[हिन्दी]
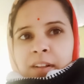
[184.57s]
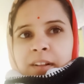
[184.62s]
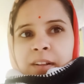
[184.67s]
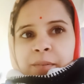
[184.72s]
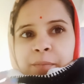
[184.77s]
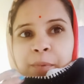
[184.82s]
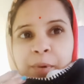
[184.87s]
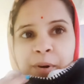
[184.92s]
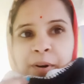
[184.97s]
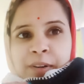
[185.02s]

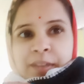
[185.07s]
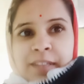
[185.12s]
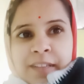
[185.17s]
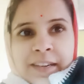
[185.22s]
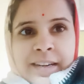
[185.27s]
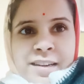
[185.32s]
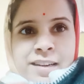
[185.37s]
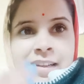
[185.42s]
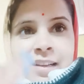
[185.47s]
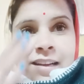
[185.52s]
बहुत
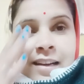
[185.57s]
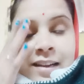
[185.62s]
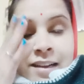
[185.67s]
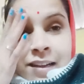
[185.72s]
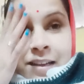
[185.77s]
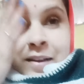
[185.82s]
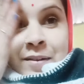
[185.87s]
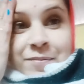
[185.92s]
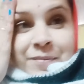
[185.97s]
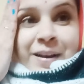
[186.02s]
ठंडी है
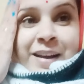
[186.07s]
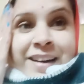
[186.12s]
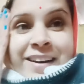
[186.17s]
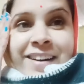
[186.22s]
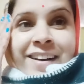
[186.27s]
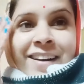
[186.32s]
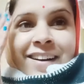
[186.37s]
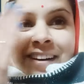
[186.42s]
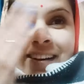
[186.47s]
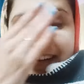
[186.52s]
मैं
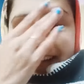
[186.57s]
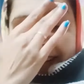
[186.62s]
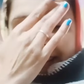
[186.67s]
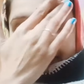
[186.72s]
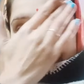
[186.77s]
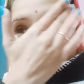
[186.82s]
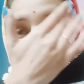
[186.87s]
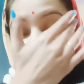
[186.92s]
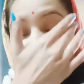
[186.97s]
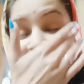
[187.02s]
ना
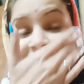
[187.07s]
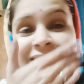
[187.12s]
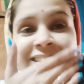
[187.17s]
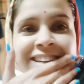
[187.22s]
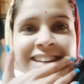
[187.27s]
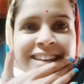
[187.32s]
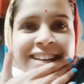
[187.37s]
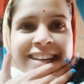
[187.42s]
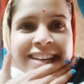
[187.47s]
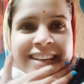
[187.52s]
इतनी
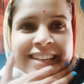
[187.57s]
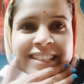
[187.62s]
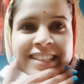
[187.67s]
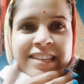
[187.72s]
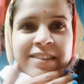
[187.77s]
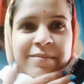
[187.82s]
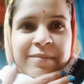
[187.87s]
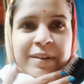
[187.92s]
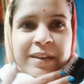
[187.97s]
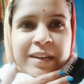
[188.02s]
ठंडी लग रही थी
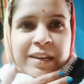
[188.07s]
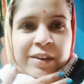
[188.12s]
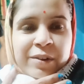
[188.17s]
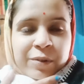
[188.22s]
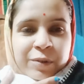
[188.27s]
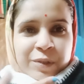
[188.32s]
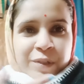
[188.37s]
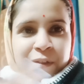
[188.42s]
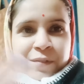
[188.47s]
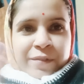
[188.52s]
कि मैंने
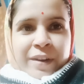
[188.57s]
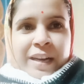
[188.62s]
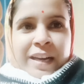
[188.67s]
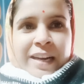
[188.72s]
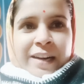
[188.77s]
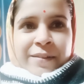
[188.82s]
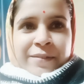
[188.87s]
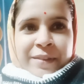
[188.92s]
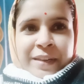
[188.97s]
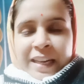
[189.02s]
लोशन
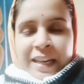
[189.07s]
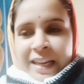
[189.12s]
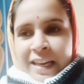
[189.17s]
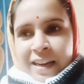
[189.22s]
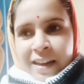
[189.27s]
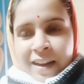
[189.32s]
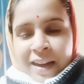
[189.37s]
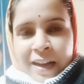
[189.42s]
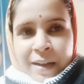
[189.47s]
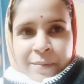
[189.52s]
वगैरह भी नहीं
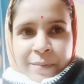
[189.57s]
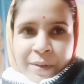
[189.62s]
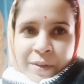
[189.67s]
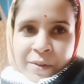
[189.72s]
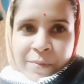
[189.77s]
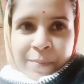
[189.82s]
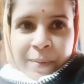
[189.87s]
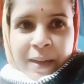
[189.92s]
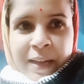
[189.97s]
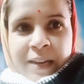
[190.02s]
लगाया मैंने बोली
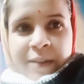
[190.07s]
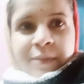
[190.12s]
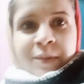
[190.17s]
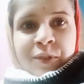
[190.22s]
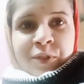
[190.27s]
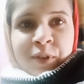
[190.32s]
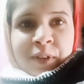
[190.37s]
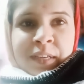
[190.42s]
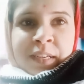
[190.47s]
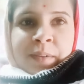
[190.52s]
पहले मैं
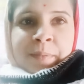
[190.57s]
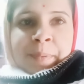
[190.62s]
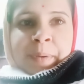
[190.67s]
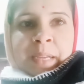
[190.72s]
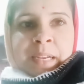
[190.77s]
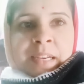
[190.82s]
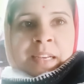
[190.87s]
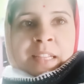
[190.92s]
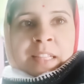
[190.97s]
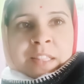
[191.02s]
स्वेटर
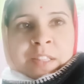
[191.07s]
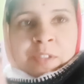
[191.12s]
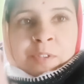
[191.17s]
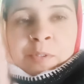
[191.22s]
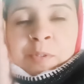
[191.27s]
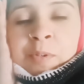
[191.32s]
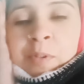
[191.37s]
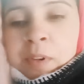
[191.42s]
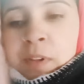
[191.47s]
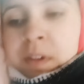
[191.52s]
पहन लेती
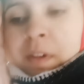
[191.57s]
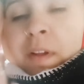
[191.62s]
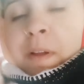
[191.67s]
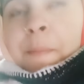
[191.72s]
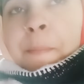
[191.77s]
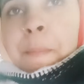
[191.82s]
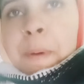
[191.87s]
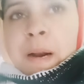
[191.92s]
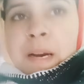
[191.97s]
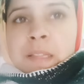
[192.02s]
हूँ
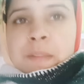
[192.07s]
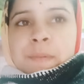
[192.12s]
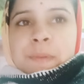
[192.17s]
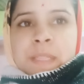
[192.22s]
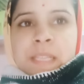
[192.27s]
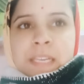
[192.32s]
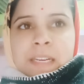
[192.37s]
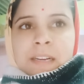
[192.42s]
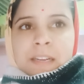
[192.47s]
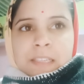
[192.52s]
बाद में
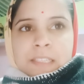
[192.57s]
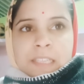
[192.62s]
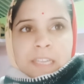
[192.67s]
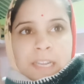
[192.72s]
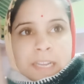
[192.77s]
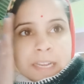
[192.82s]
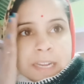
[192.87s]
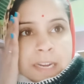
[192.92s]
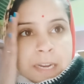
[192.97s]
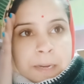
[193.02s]
देखा
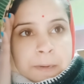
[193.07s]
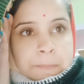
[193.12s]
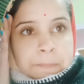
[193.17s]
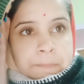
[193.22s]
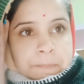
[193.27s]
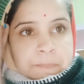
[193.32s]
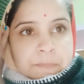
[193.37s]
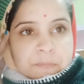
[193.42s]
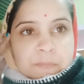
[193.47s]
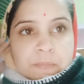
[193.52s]
जाएगा
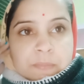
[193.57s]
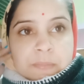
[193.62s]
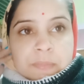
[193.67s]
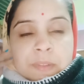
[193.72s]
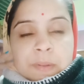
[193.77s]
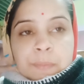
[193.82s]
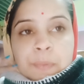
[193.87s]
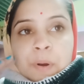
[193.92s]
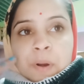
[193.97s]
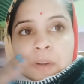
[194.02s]

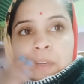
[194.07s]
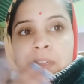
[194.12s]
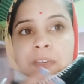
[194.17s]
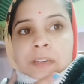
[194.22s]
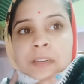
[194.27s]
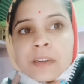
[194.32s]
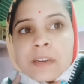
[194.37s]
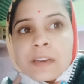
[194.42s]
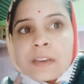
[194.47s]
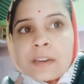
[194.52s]
बहुत
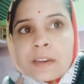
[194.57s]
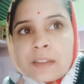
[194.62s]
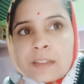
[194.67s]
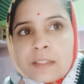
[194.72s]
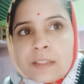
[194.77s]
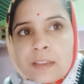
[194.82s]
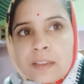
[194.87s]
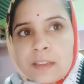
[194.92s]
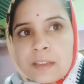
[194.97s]
ठंड लग रही थी